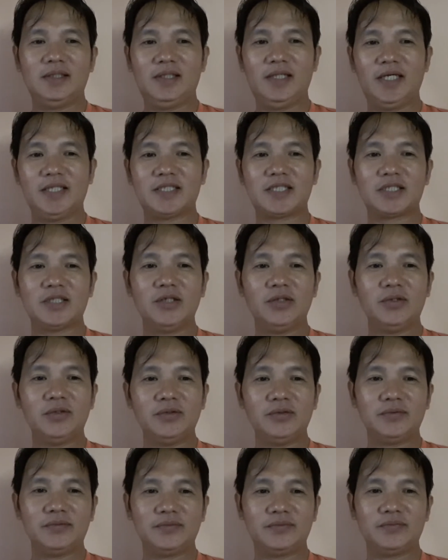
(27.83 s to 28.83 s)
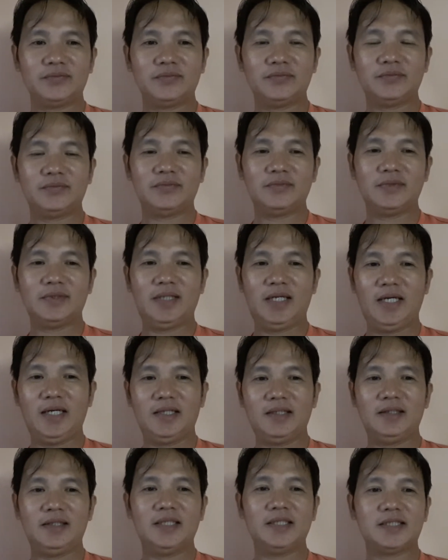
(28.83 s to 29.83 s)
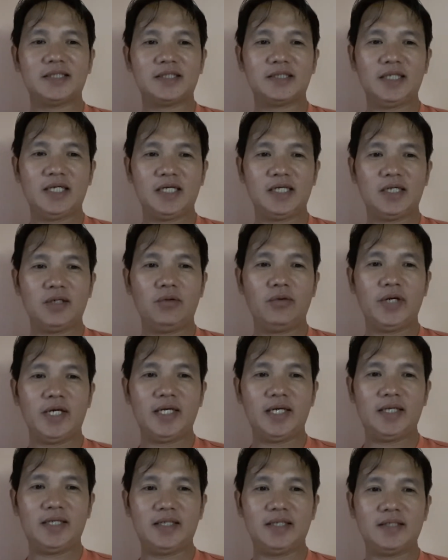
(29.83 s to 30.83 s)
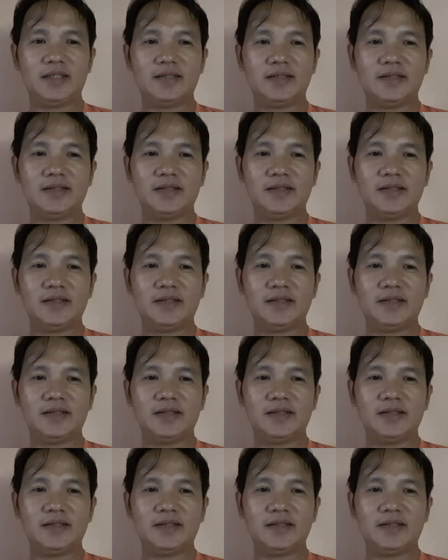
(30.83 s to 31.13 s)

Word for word: let's go and let's stay away